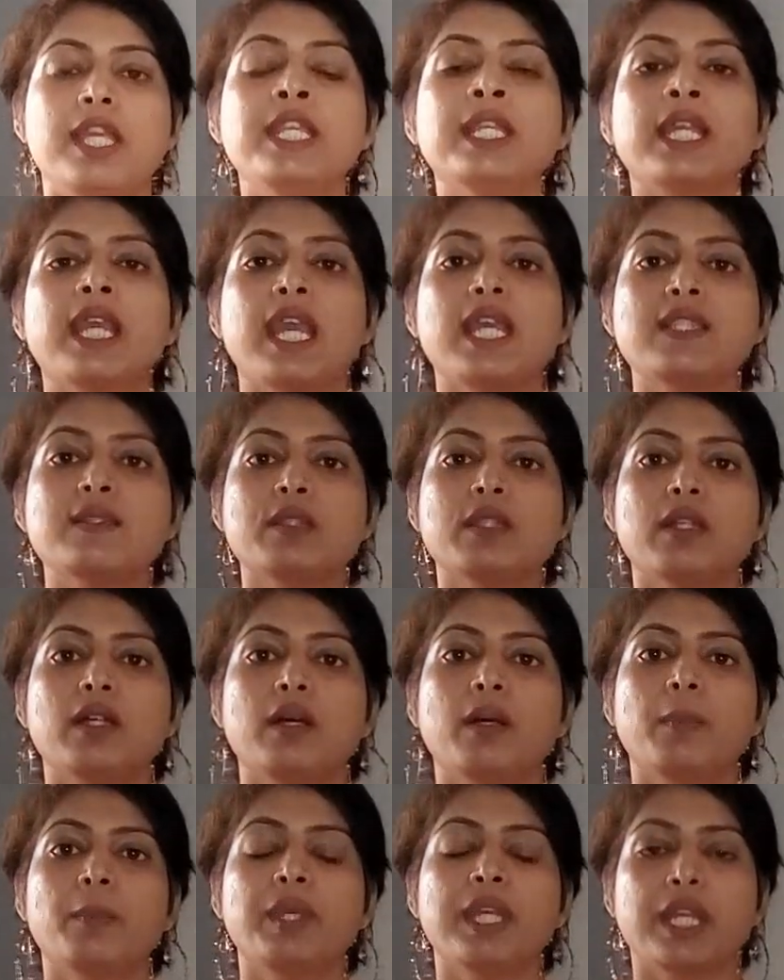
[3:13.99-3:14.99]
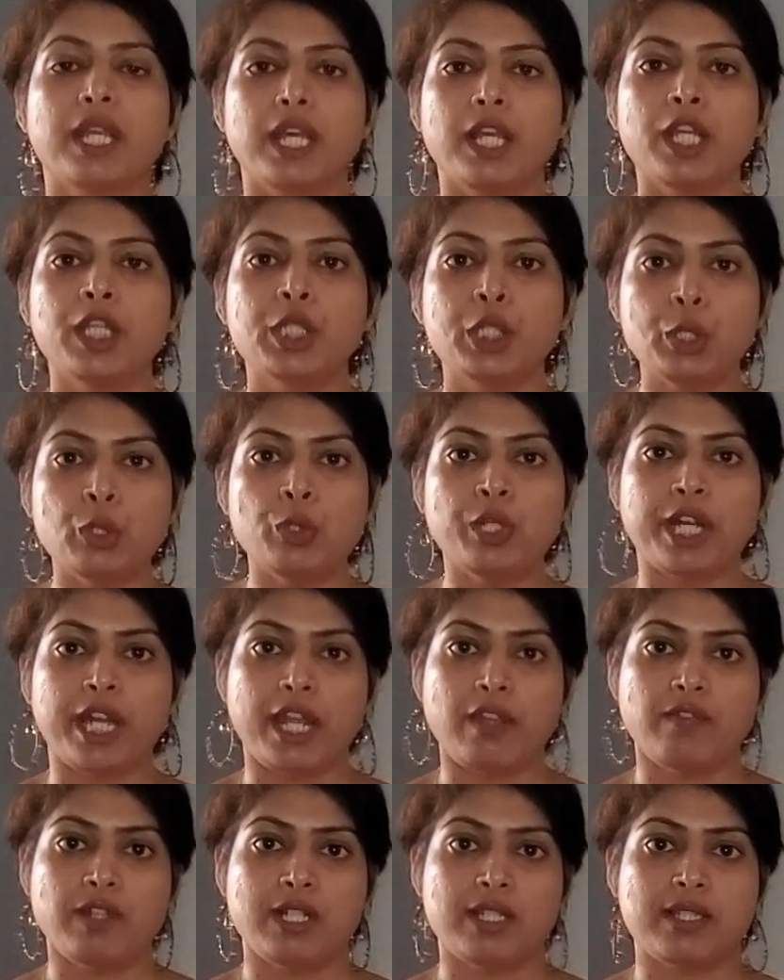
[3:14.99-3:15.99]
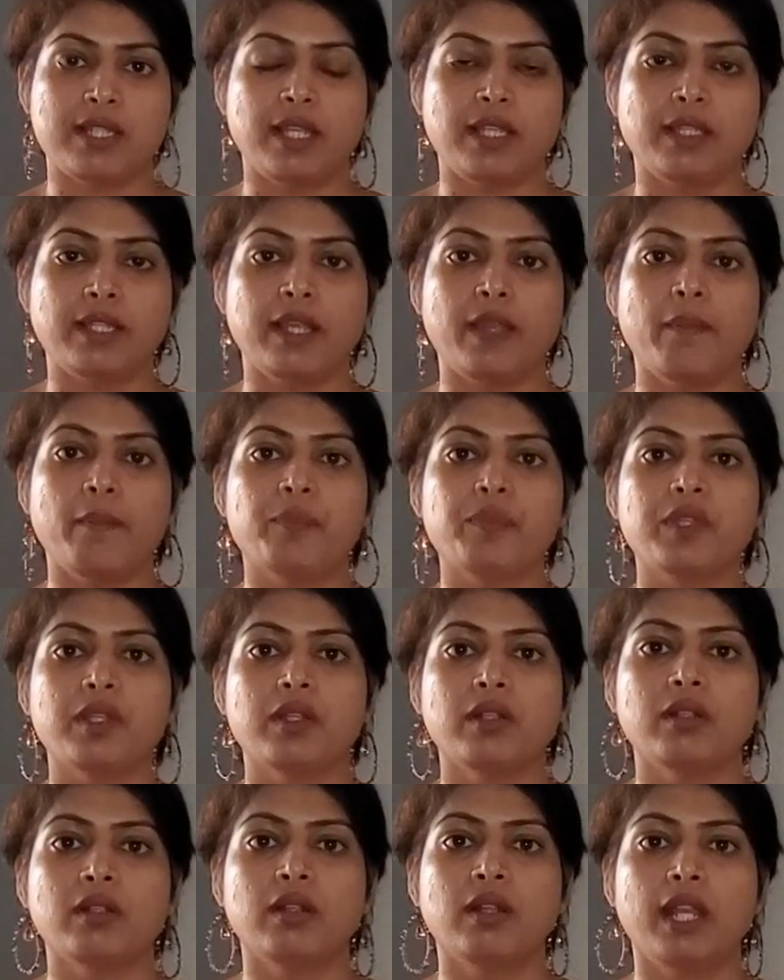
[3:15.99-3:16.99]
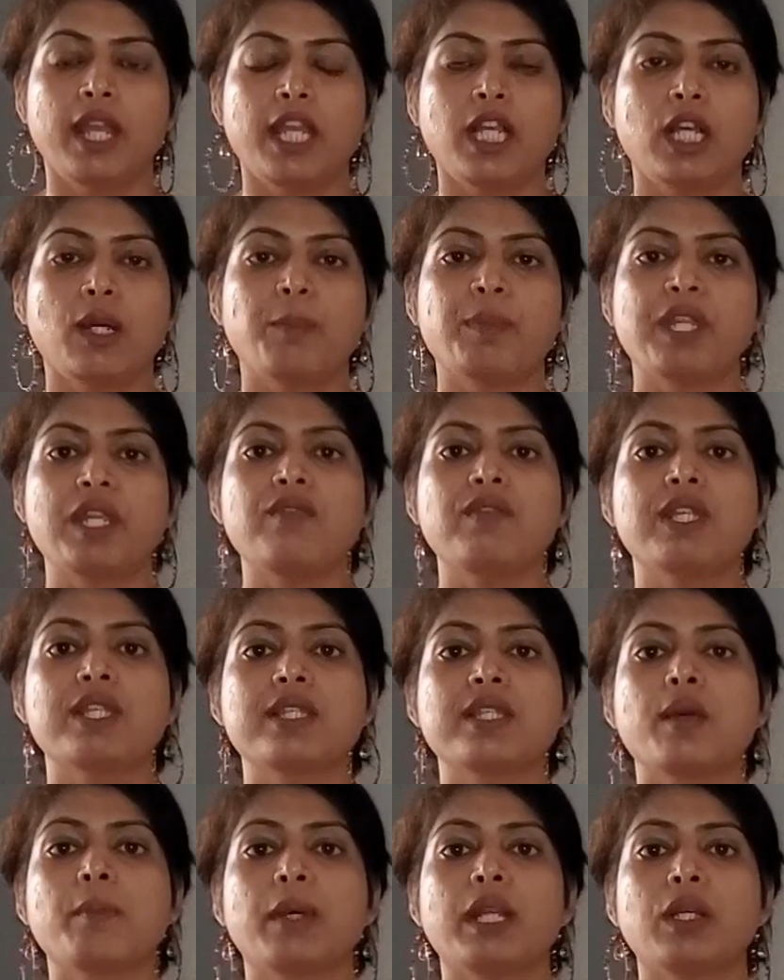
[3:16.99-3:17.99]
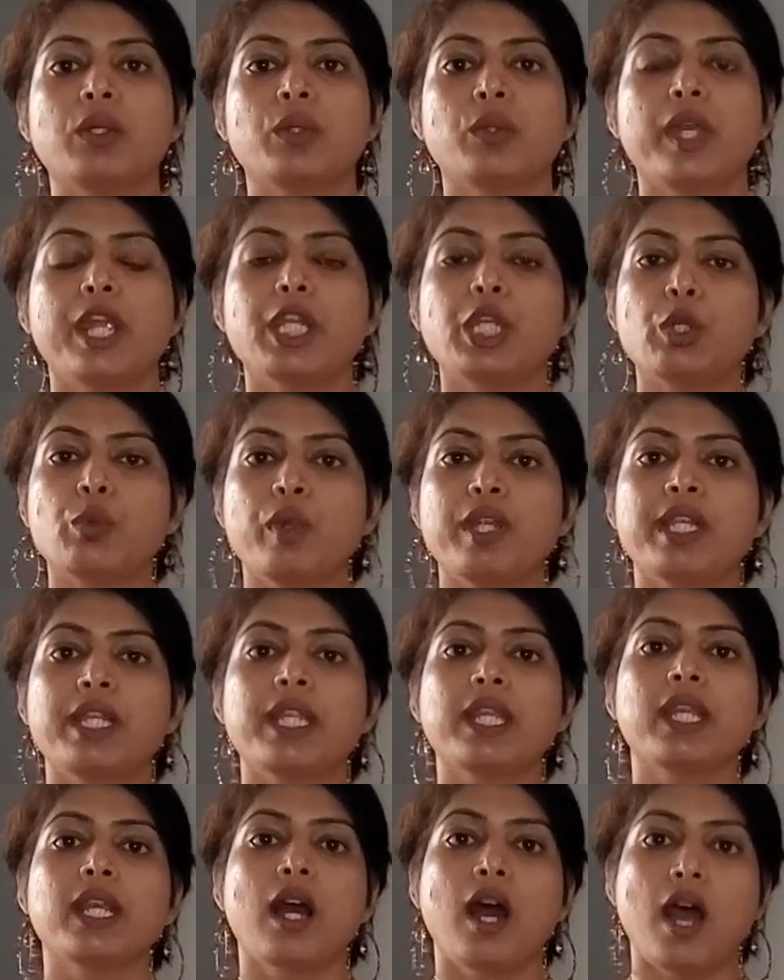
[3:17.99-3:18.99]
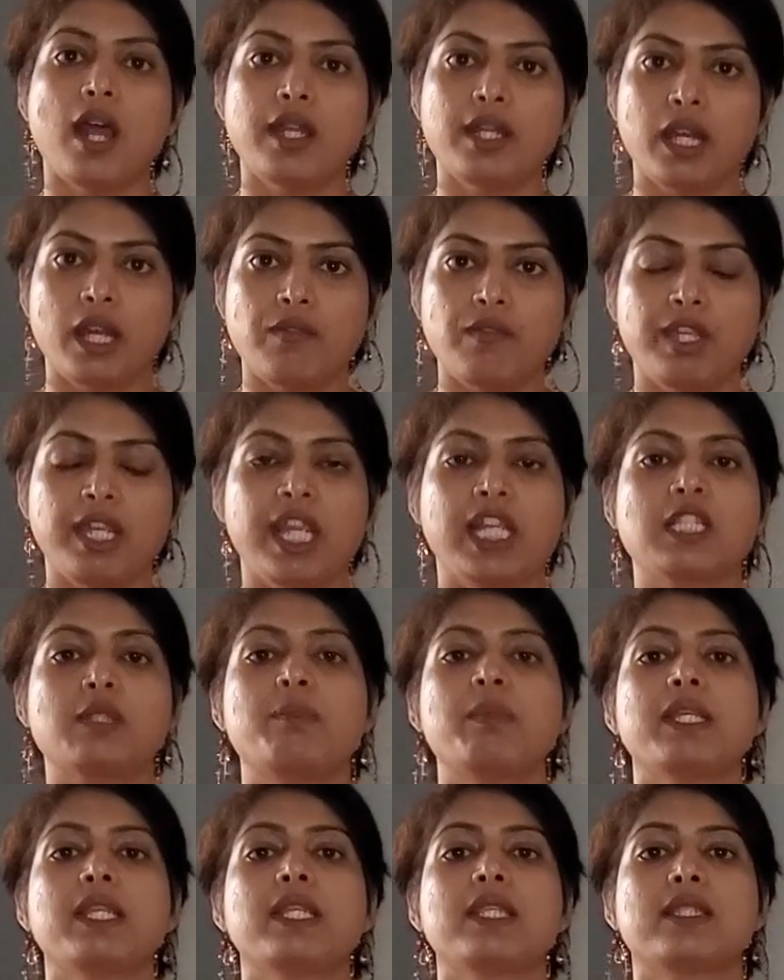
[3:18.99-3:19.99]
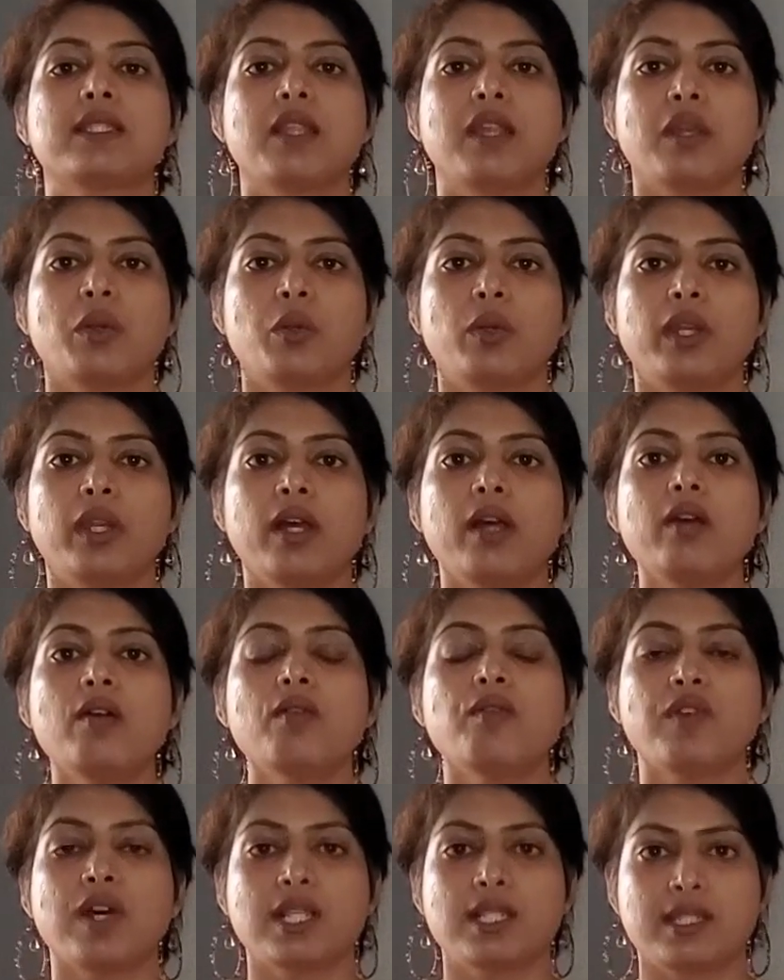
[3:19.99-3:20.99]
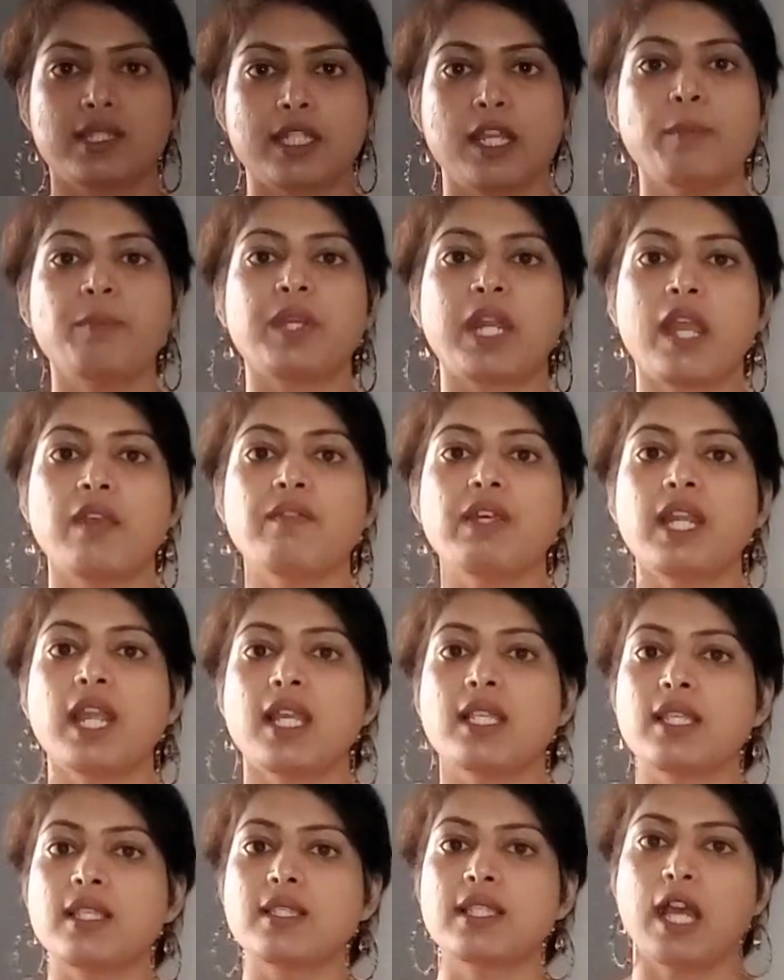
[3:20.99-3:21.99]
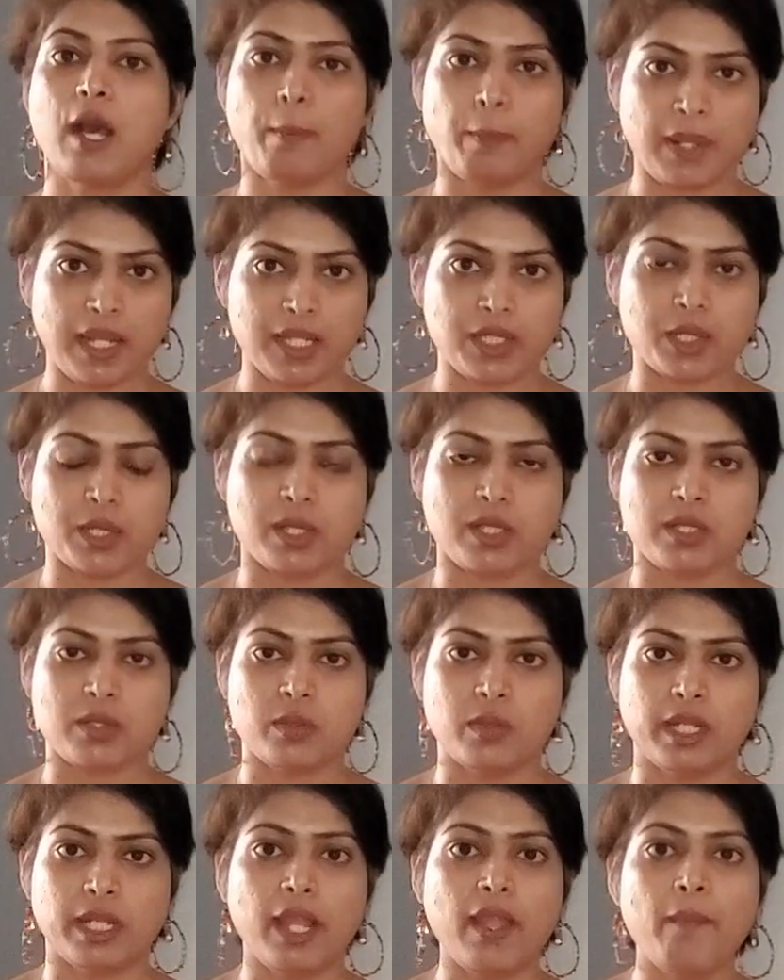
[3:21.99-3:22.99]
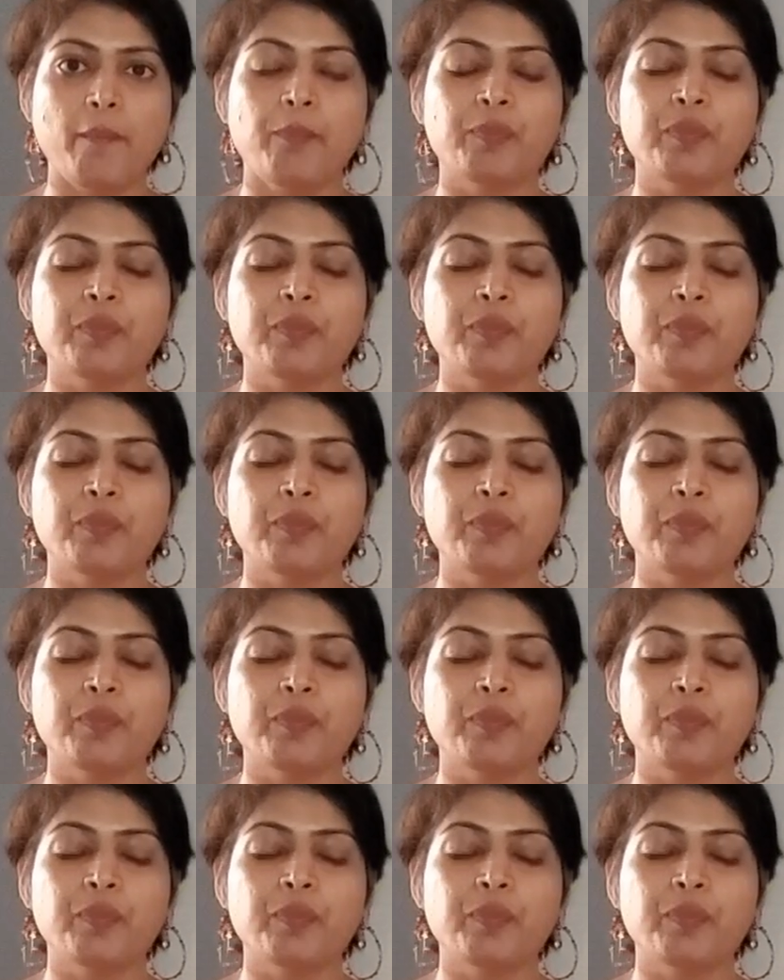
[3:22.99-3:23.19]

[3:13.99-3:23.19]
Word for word: ఇన్ కేస్ మీరు కన్నా న్యూ డ్రైవర్స్ అయితే లైక్ ప్రీవియస్గా మనకు ఎటువంటి కార్ డ్రైవింగ్ ఎక్స్పీరియన్స్ లేకుండా ఫస్ట్ టైం డ్రైవర్ లైసెన్స్కి అప్లై చేస్తుంటే